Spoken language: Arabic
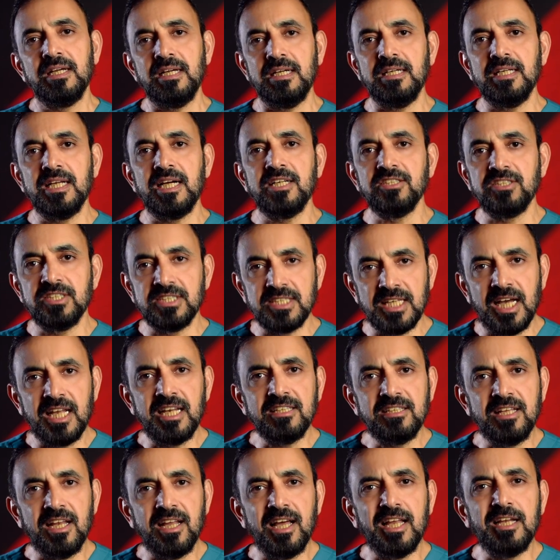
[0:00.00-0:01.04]
علاج إزالة
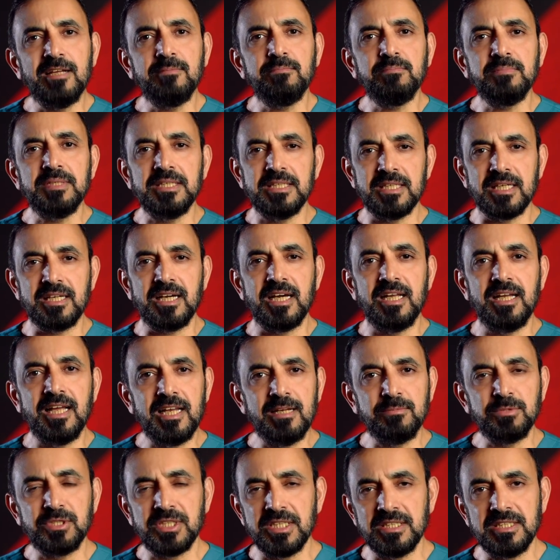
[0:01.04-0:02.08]
الألم إذا كان
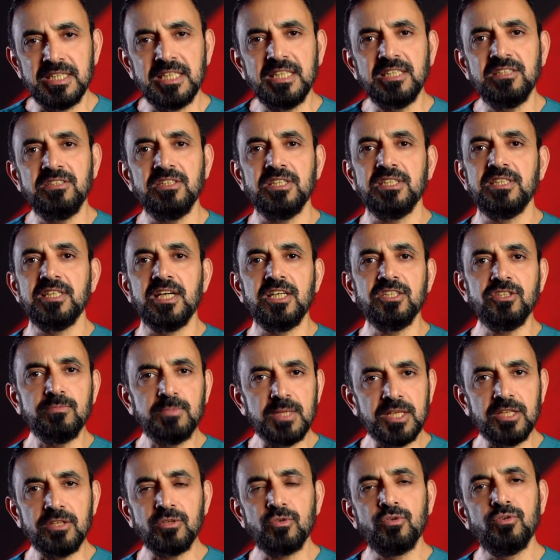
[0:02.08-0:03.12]
الألم شديد يحتاج
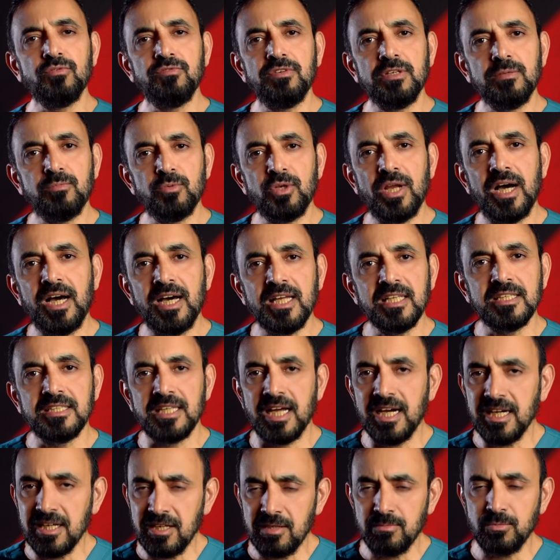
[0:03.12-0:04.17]
المريض يكون في الملاحظة
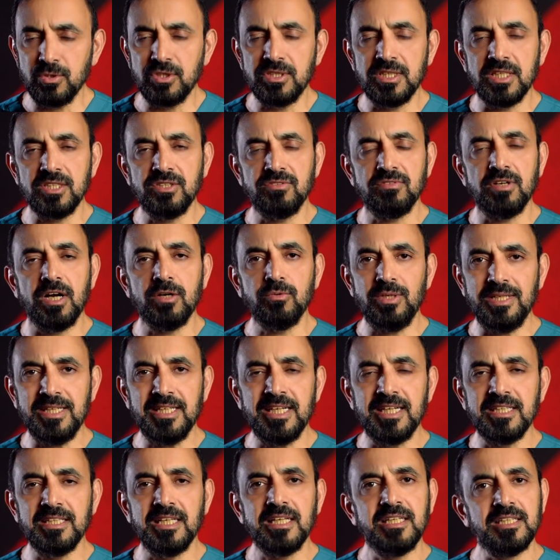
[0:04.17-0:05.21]
داخل المستشفى أو
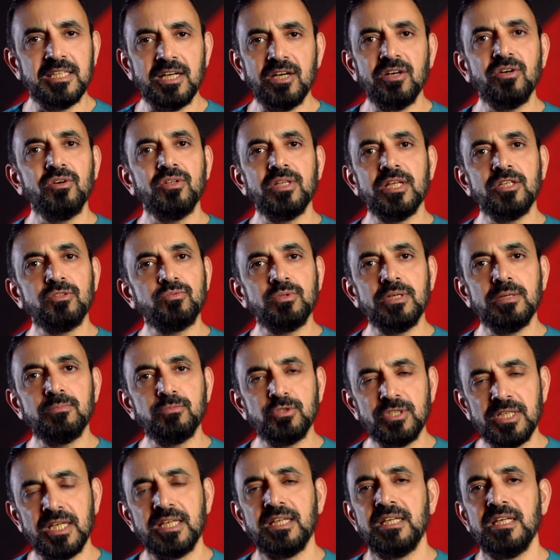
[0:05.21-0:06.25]
العيادة يأخذ أدوية
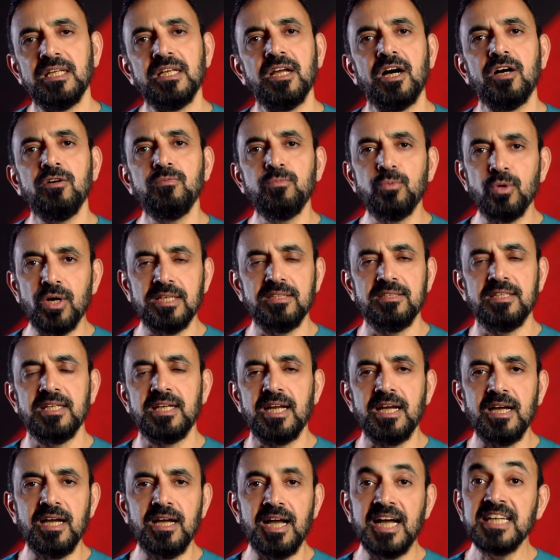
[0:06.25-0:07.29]
مسكنة أو
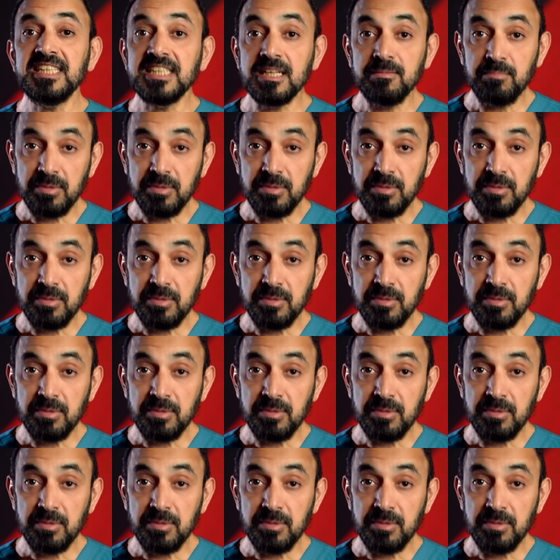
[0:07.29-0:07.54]
مخدرة حسب